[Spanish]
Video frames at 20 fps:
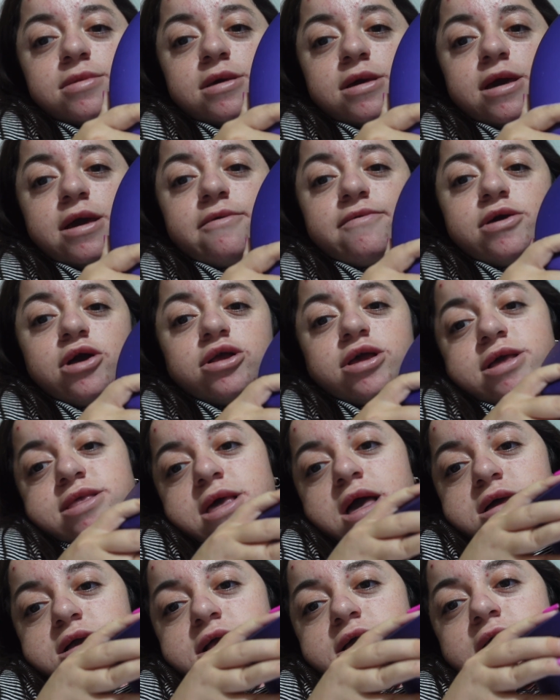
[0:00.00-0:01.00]
que es
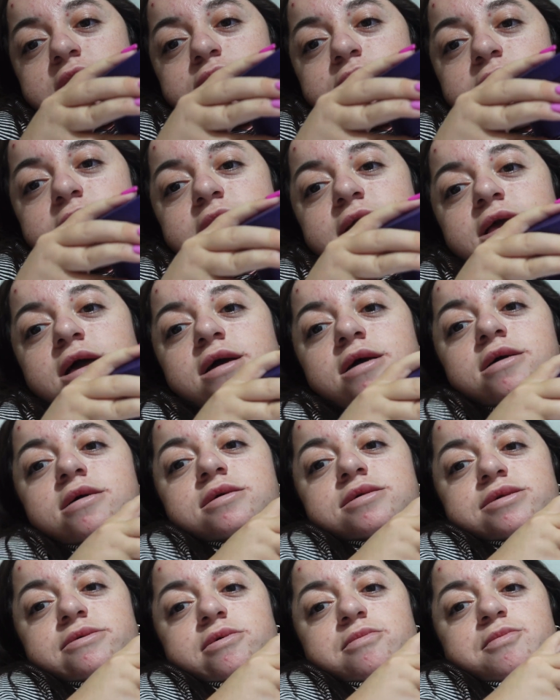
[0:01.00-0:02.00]
violeta, en realidad no es lila,
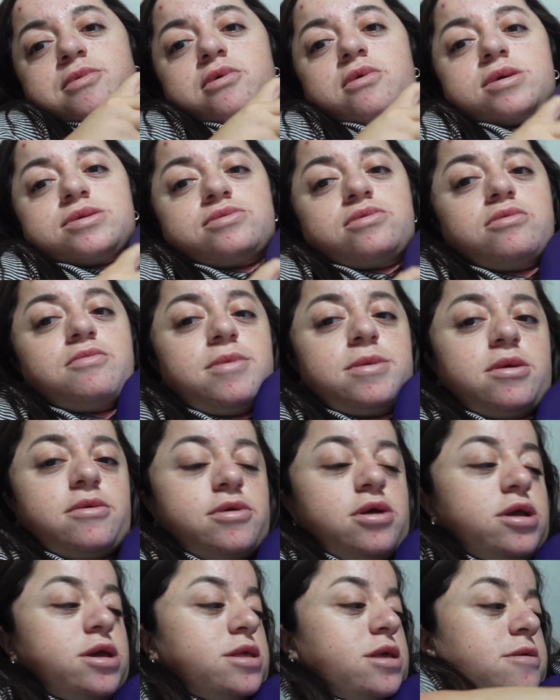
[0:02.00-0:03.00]
se ve un poco azul, pero es
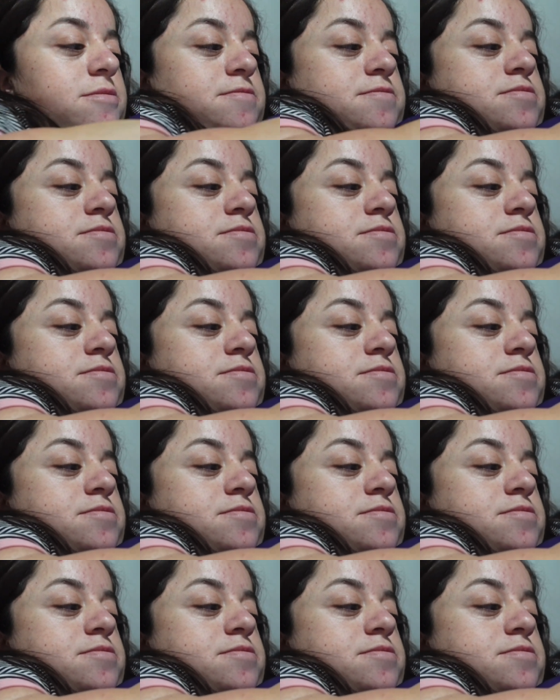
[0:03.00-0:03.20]
violeta.